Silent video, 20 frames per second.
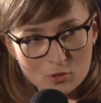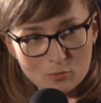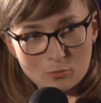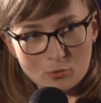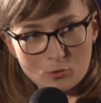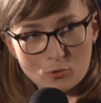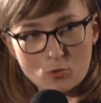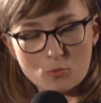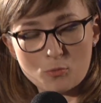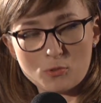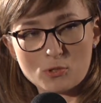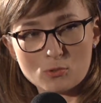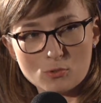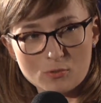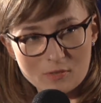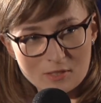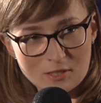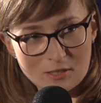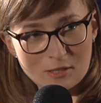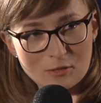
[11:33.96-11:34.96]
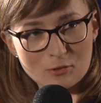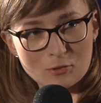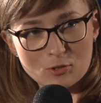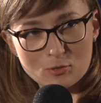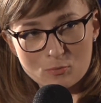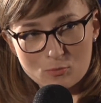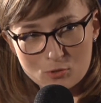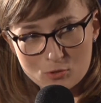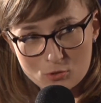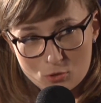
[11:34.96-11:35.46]
można było kupić słowackiego
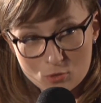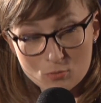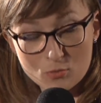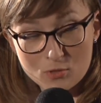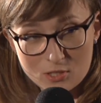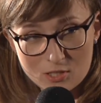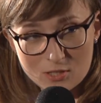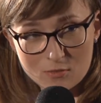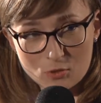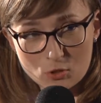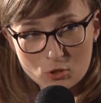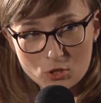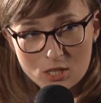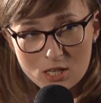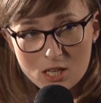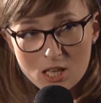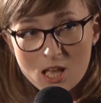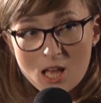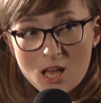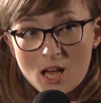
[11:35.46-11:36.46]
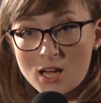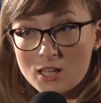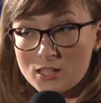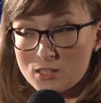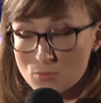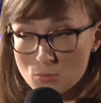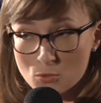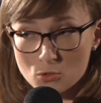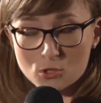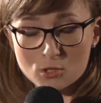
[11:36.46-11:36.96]
czy Mickiewicza, a
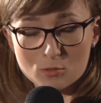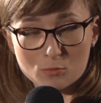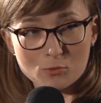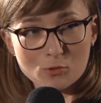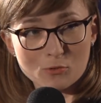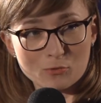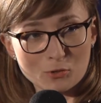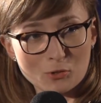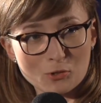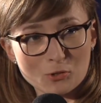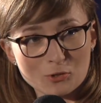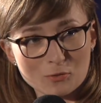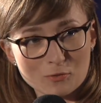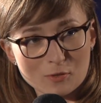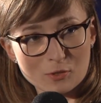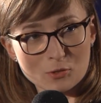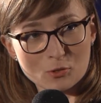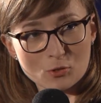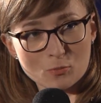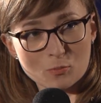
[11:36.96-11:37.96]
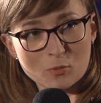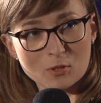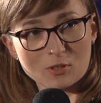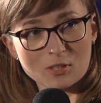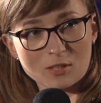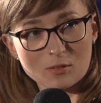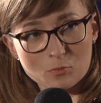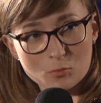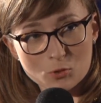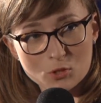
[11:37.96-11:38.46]
nie można było wykonywać
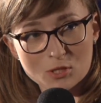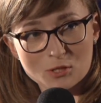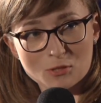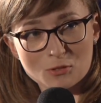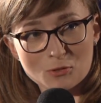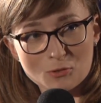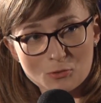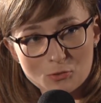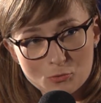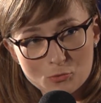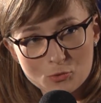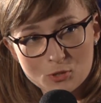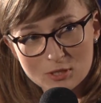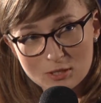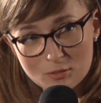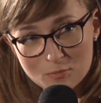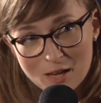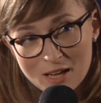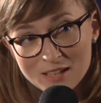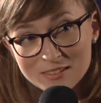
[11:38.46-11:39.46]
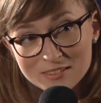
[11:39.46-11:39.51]
Chopina, przez co ludzie tym